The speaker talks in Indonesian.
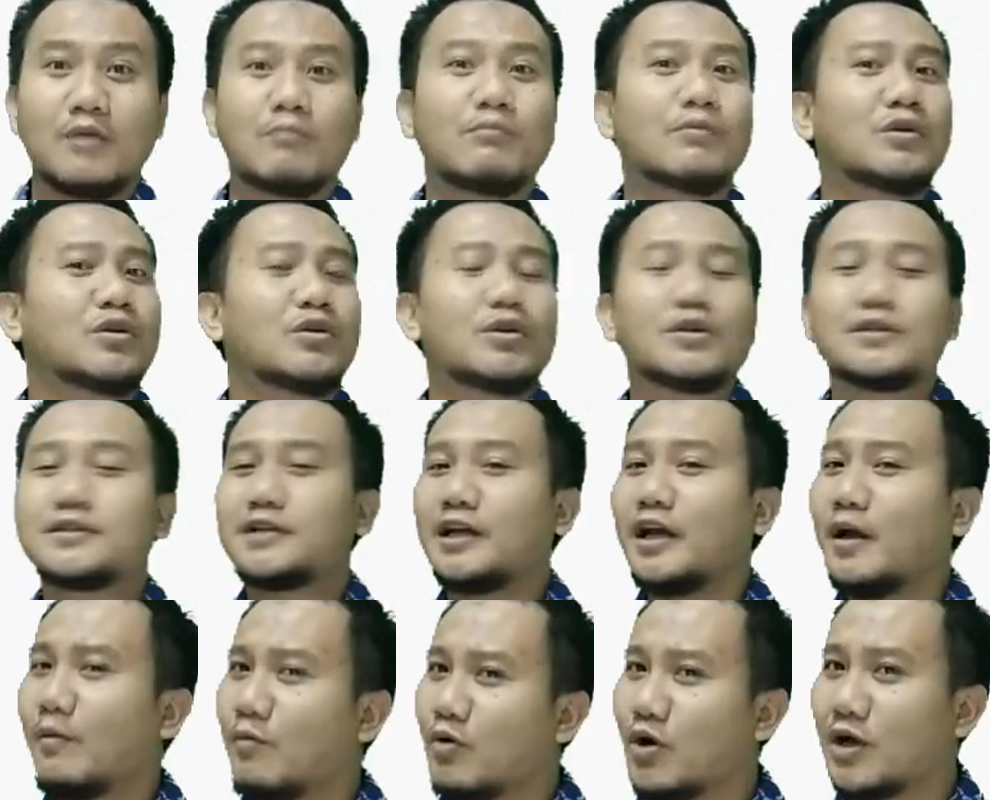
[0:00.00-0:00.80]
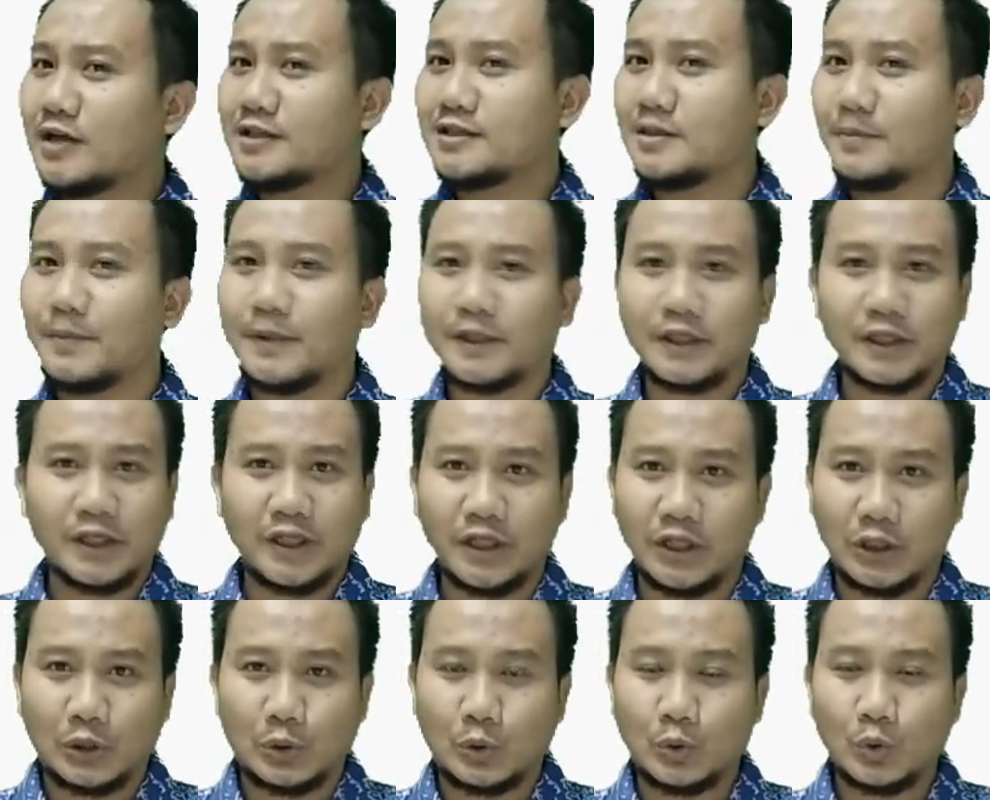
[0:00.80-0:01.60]
menurut saya bukan seperti
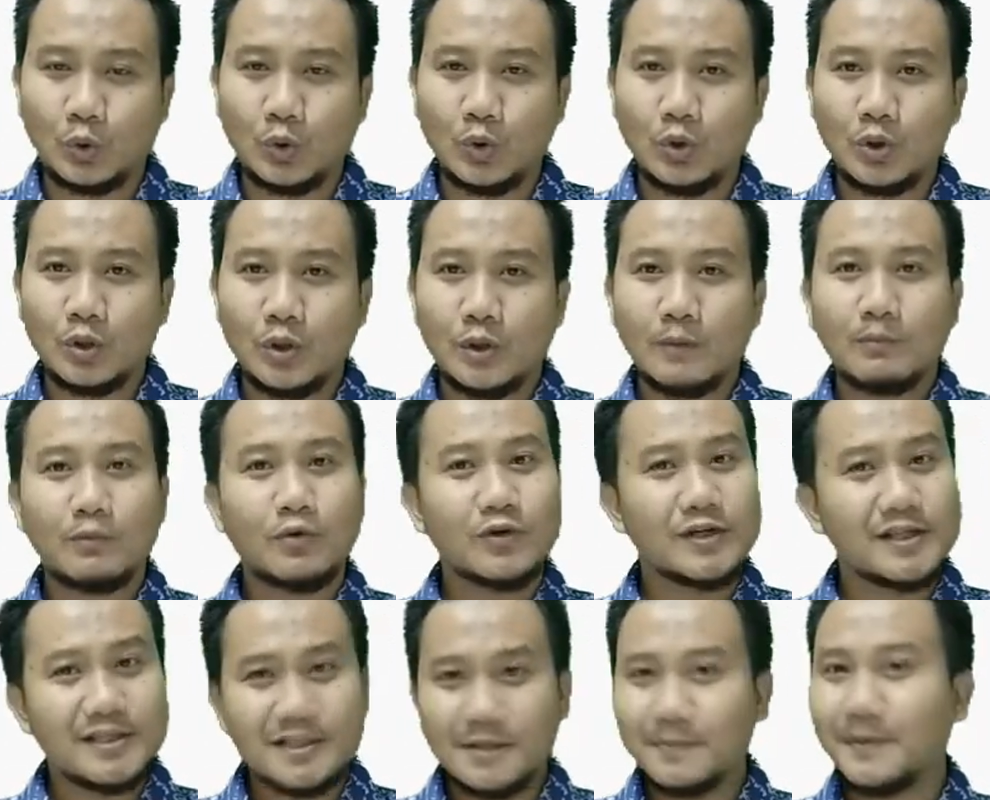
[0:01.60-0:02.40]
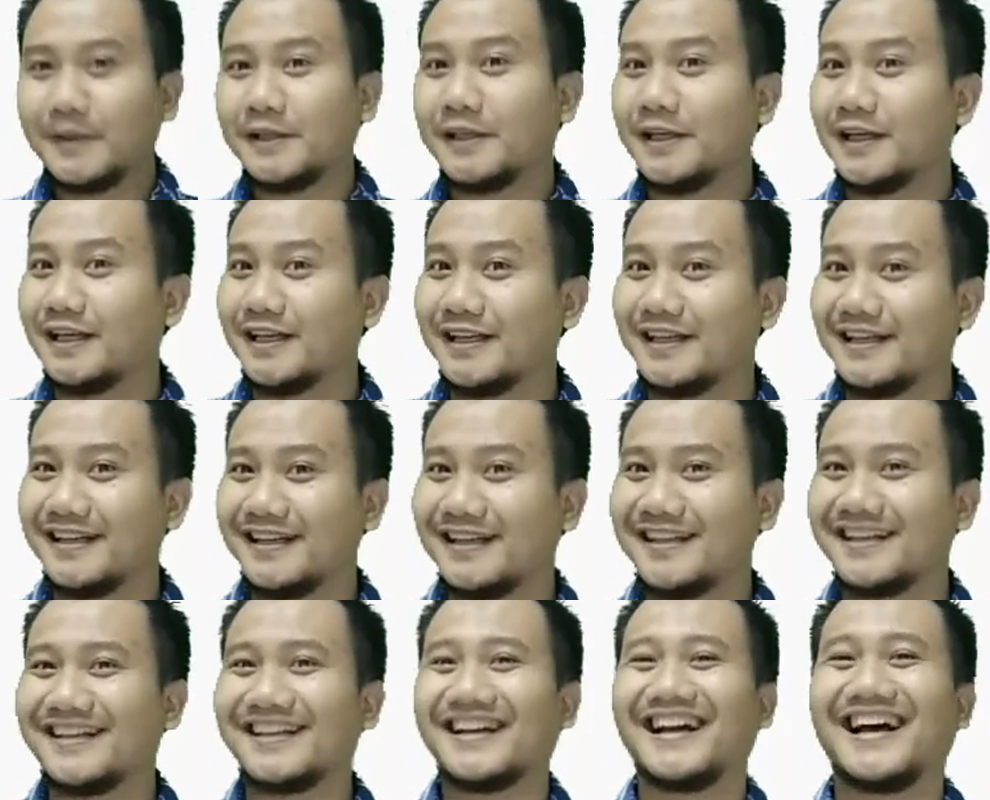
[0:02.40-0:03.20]
itu, mungkin seperti ini.
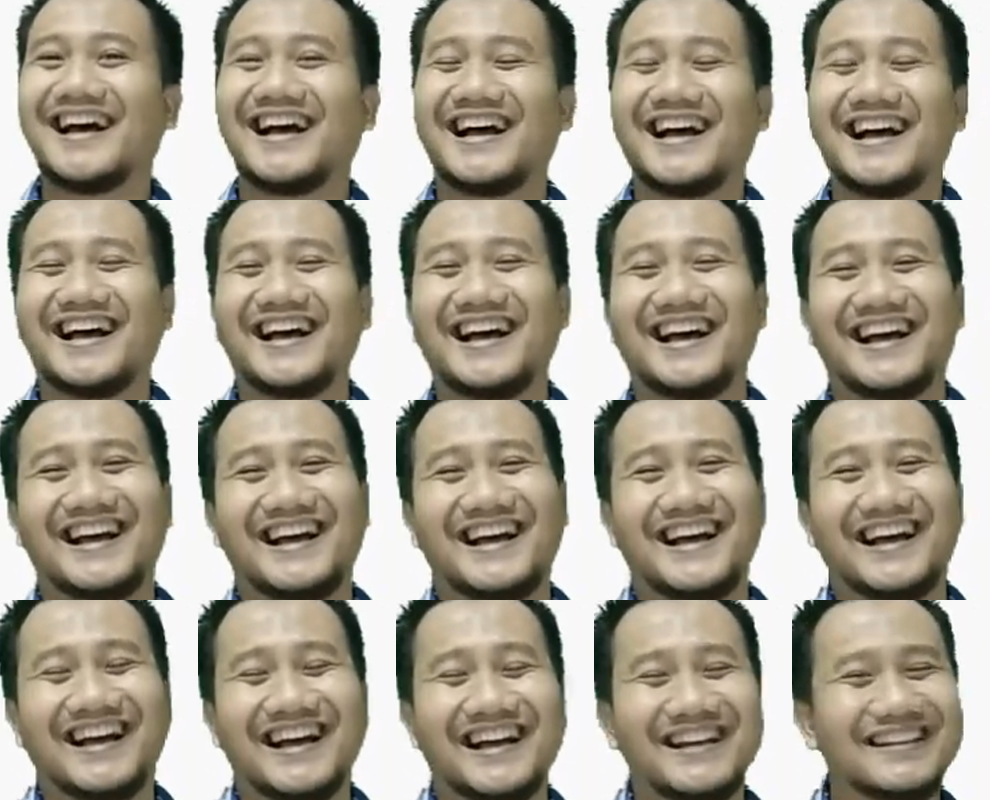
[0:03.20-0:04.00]
Nah,